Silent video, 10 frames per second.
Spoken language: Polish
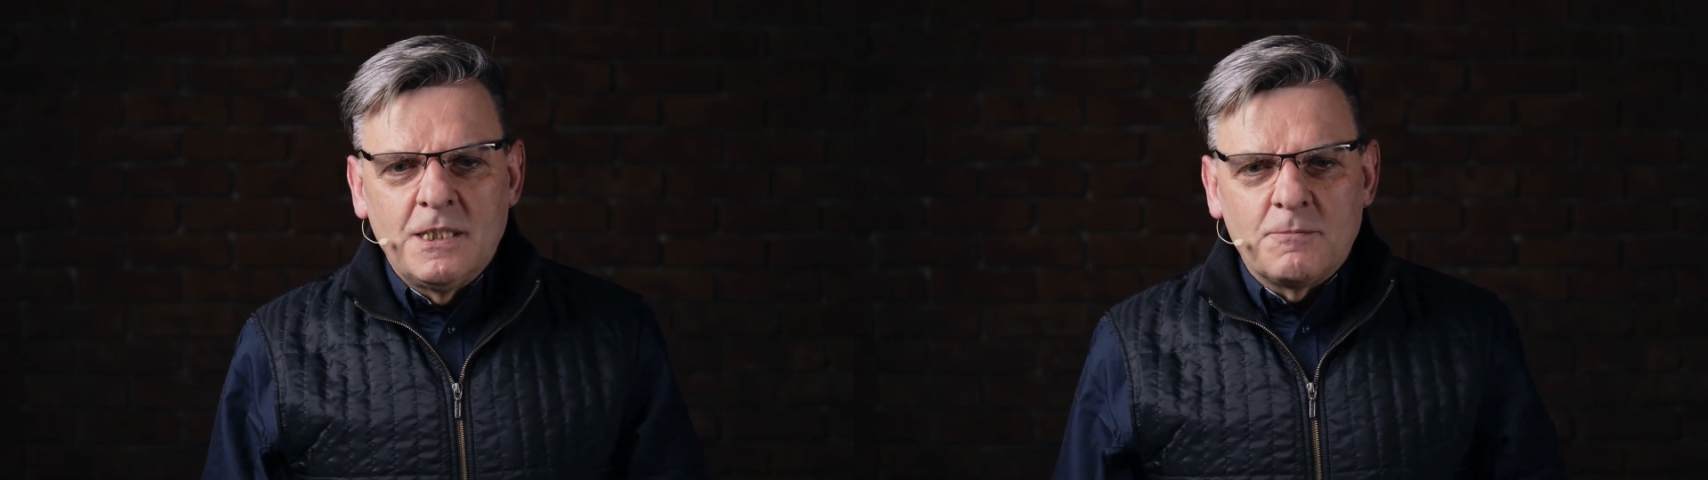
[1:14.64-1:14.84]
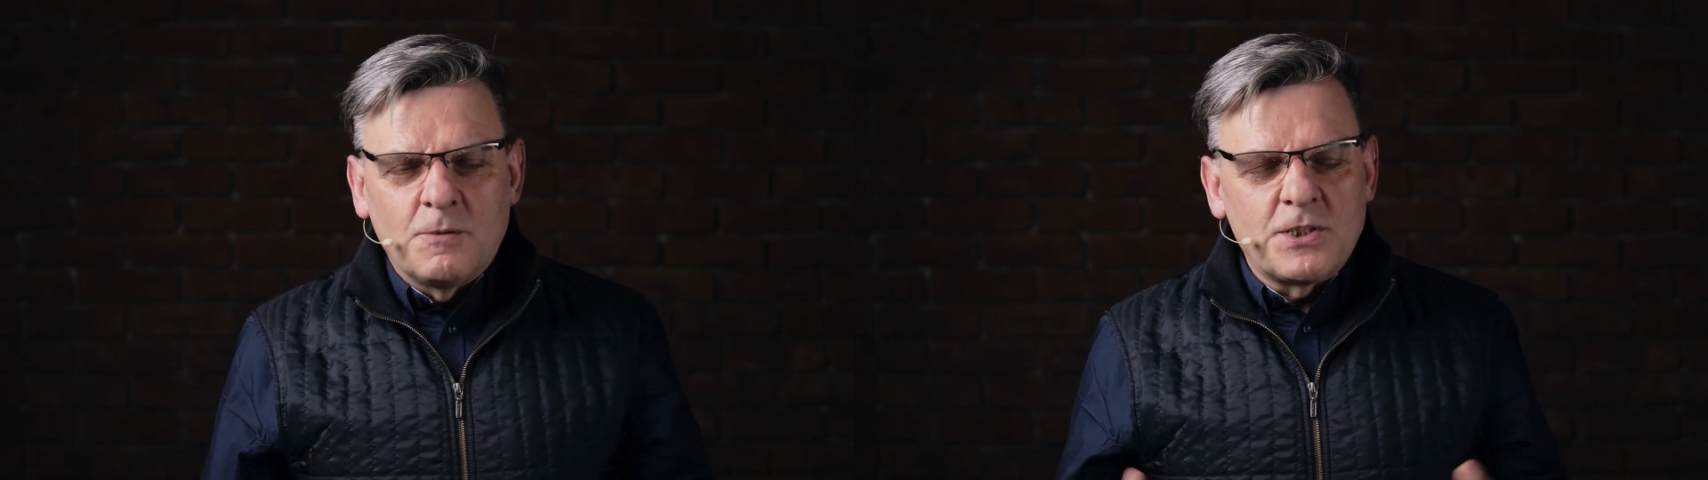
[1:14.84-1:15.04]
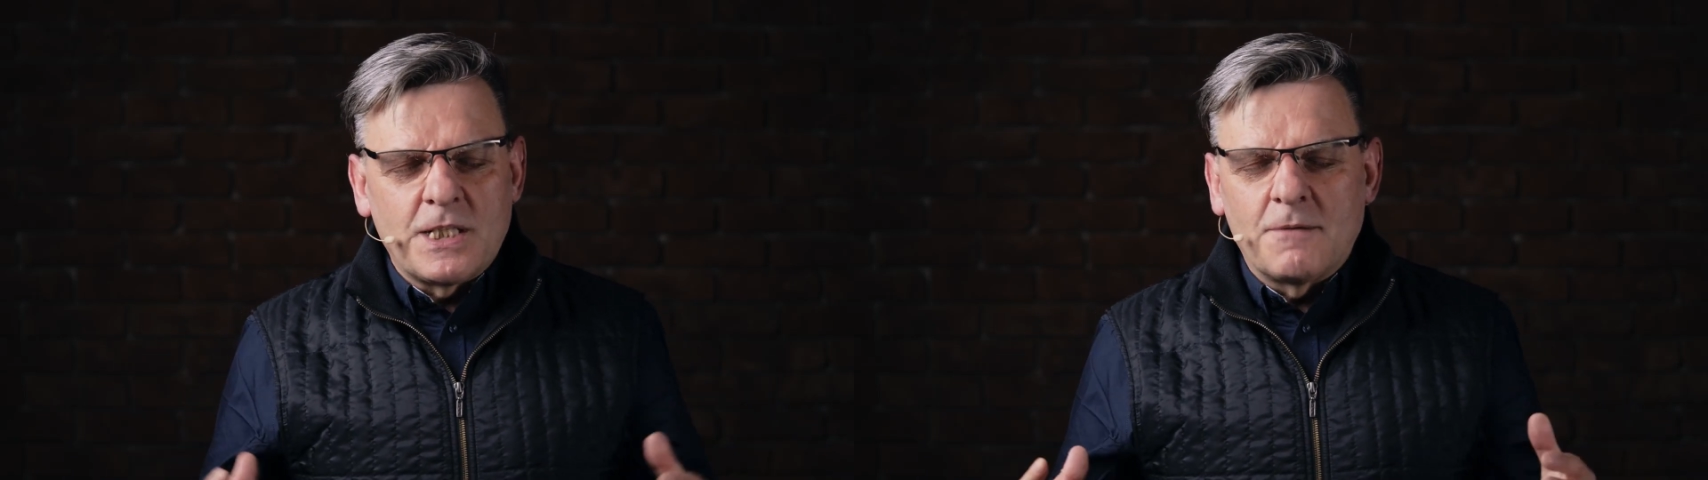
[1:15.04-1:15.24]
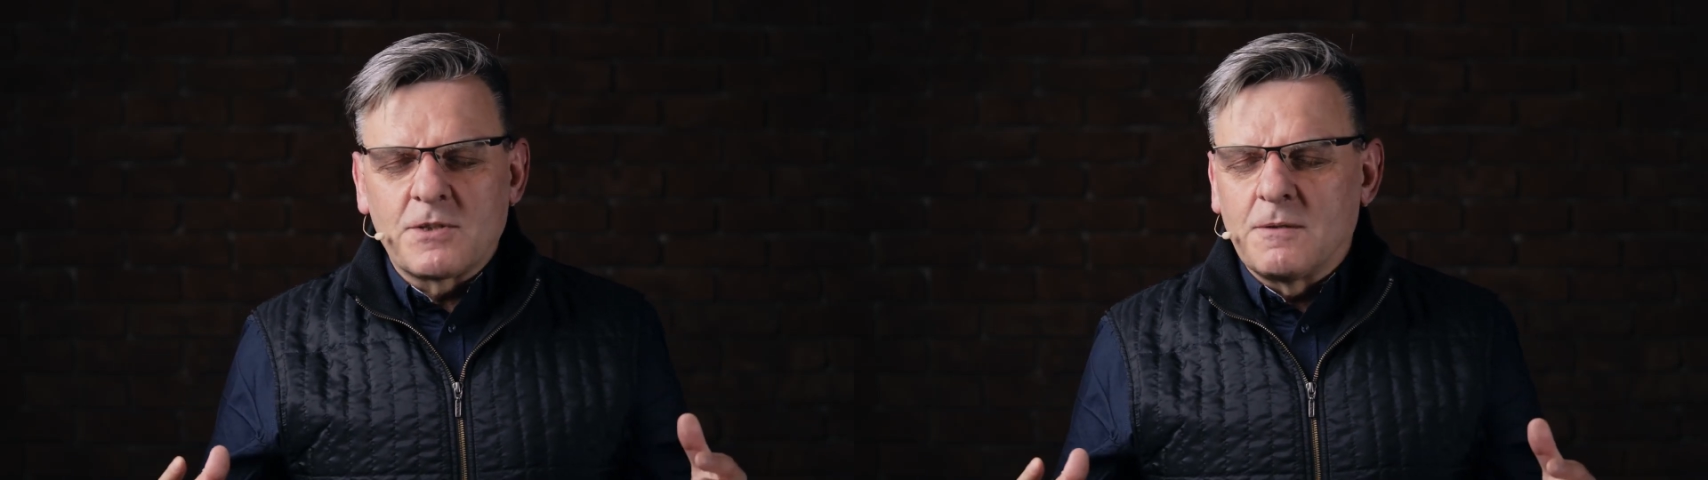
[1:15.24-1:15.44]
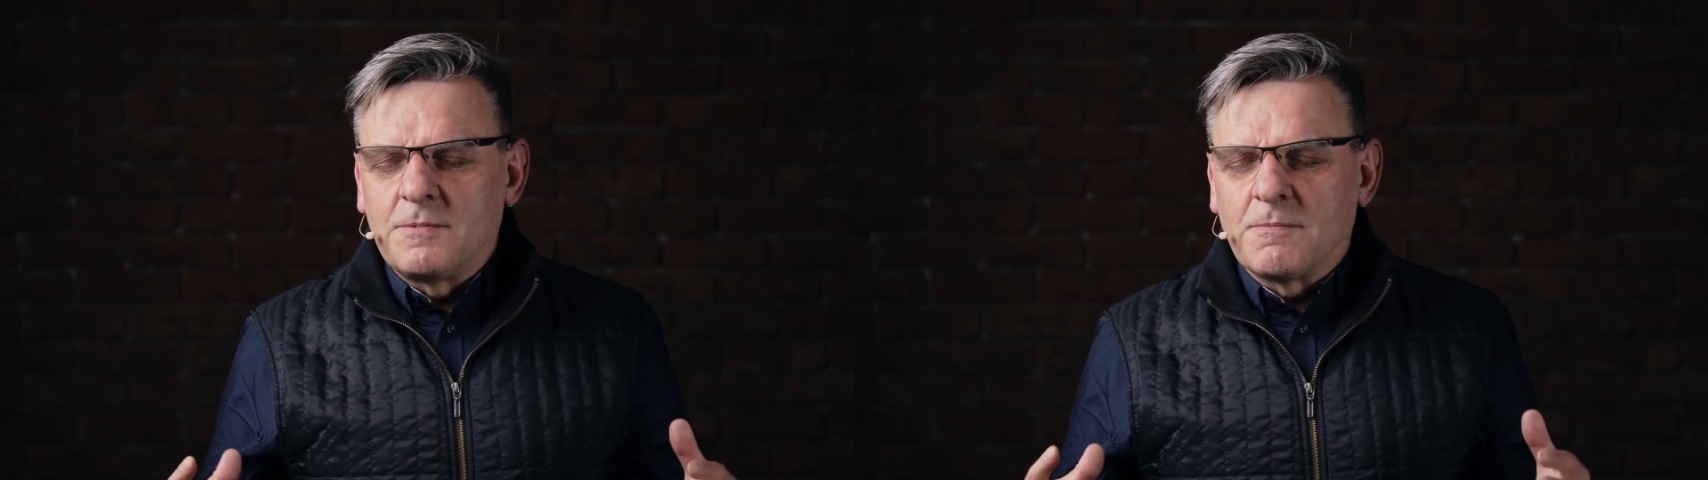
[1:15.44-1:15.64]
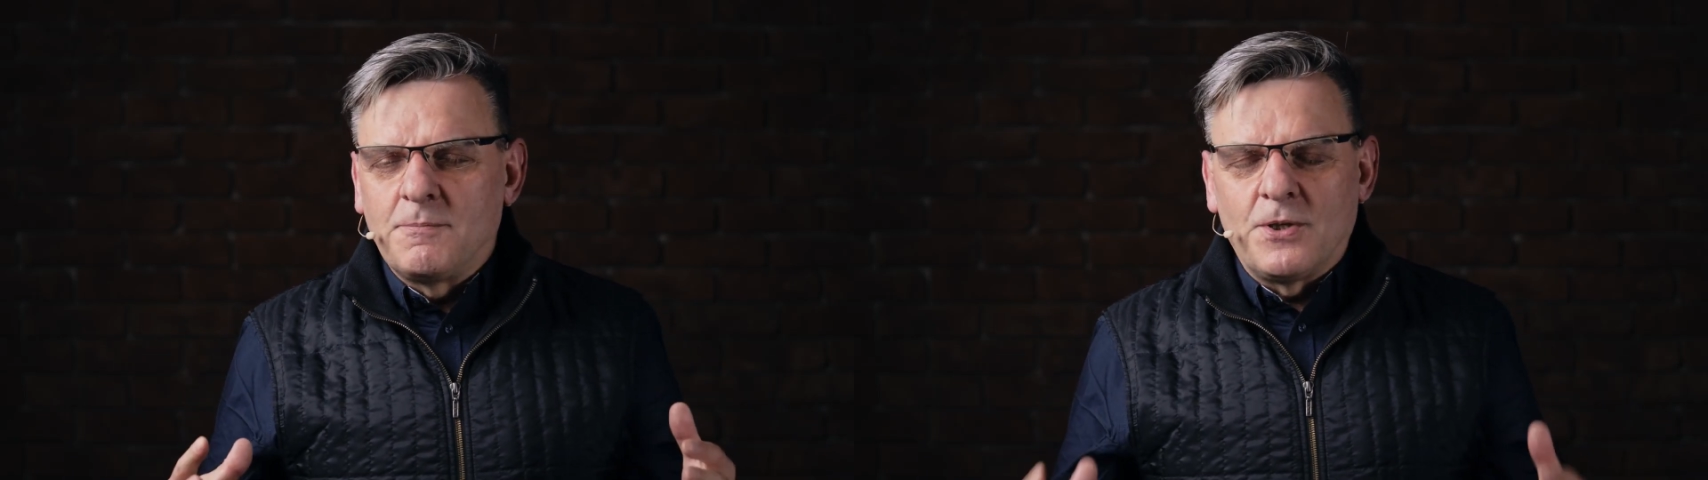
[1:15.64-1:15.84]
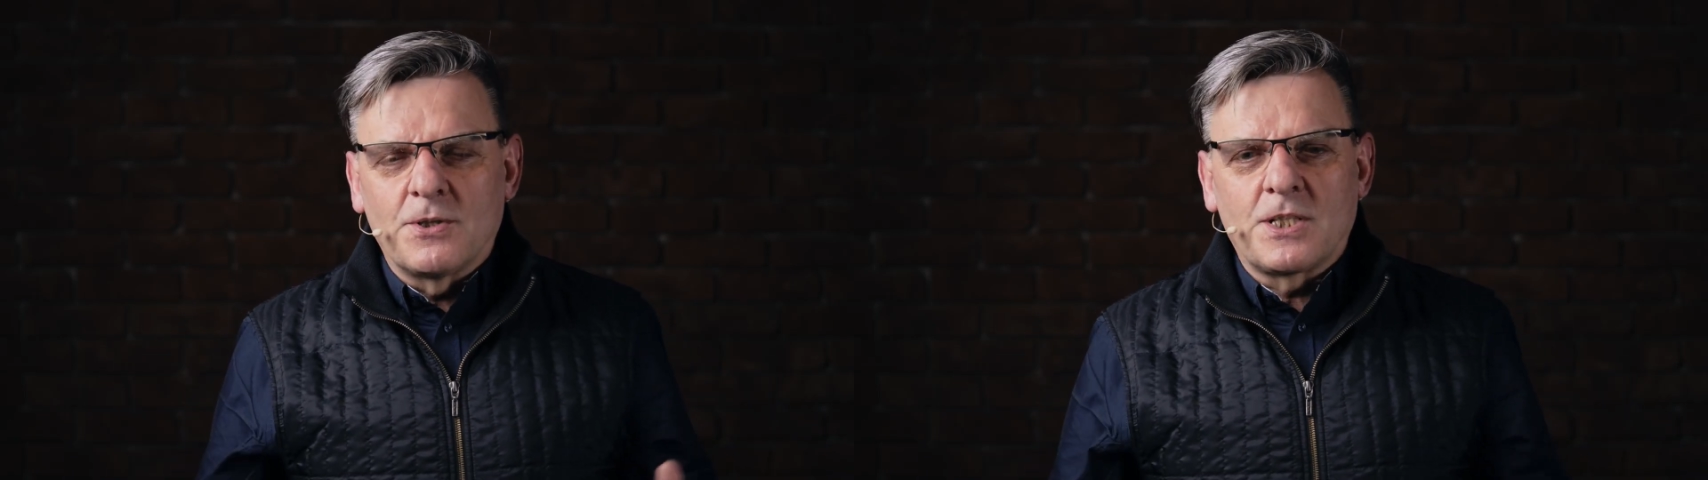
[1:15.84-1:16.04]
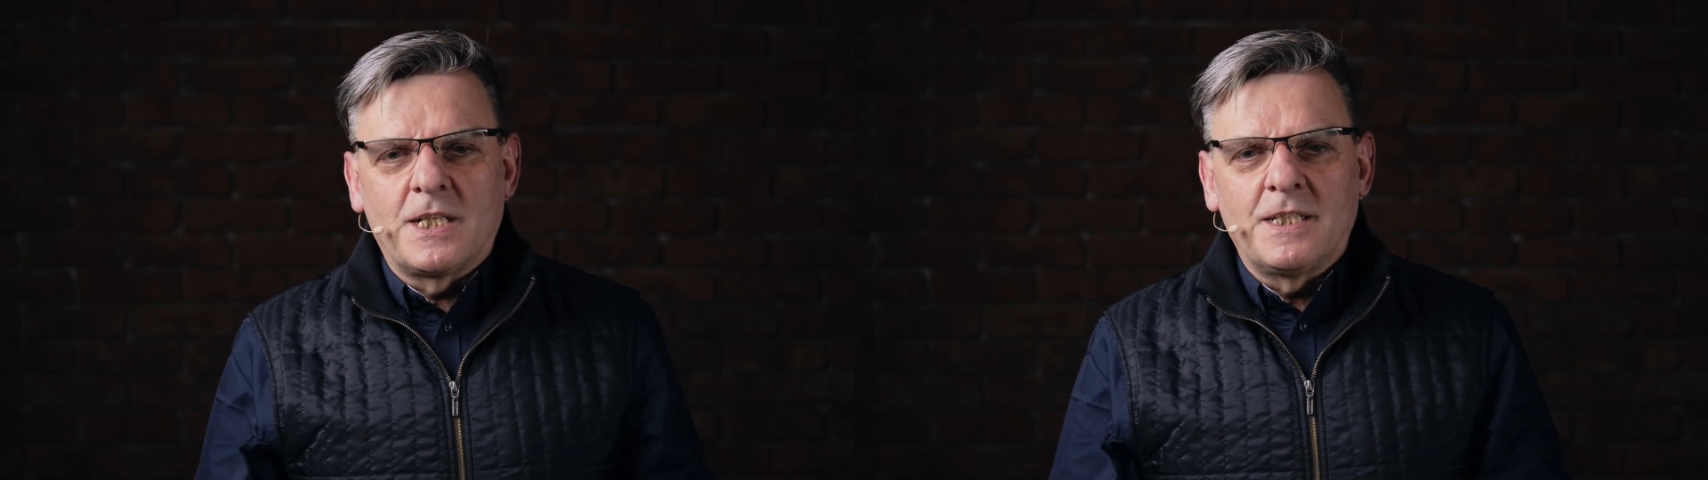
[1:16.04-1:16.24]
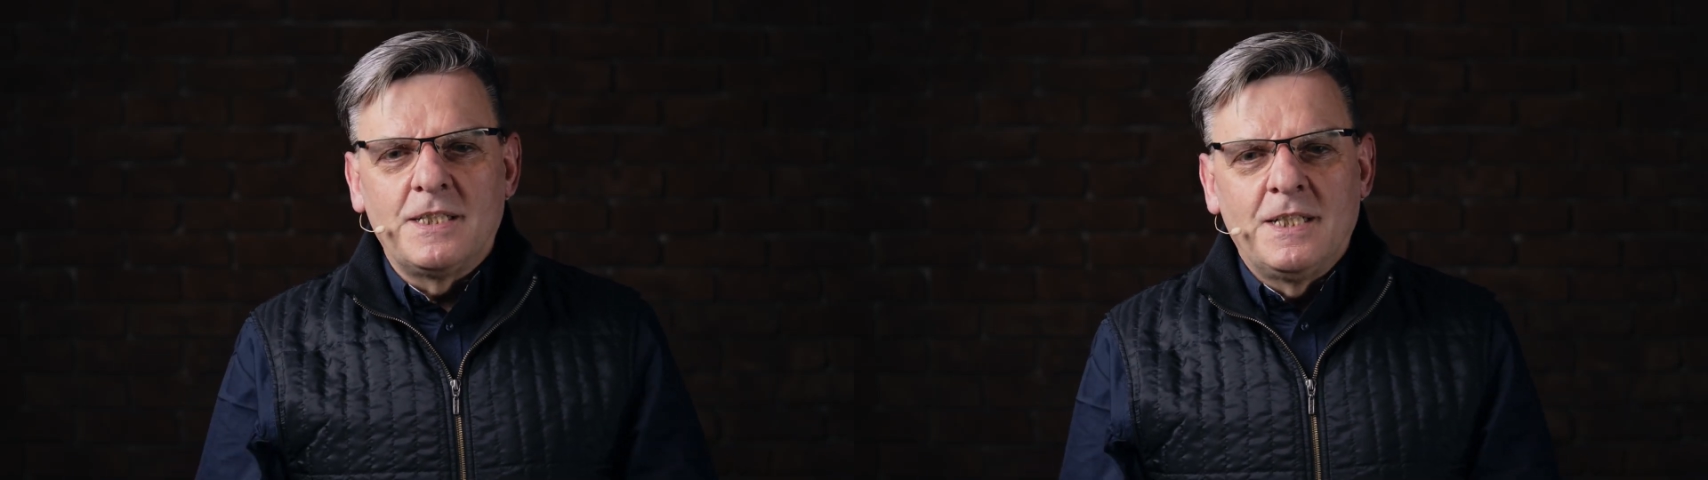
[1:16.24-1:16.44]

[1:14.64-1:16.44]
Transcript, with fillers: pomyślałem sobie, Boże,